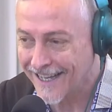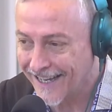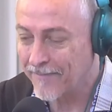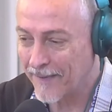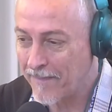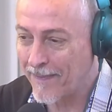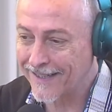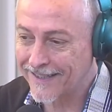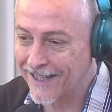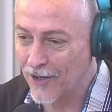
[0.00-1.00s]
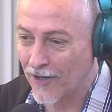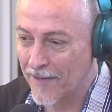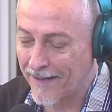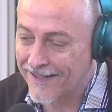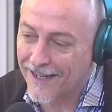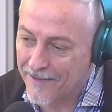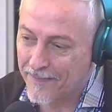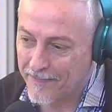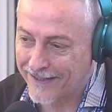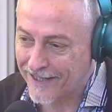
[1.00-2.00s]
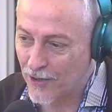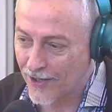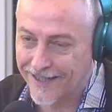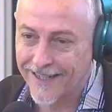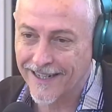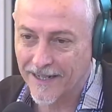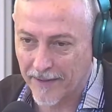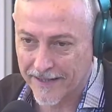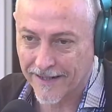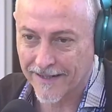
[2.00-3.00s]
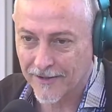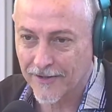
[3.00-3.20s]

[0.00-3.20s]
es, parte de lo que pasa y parte de lo que tiene que pasar.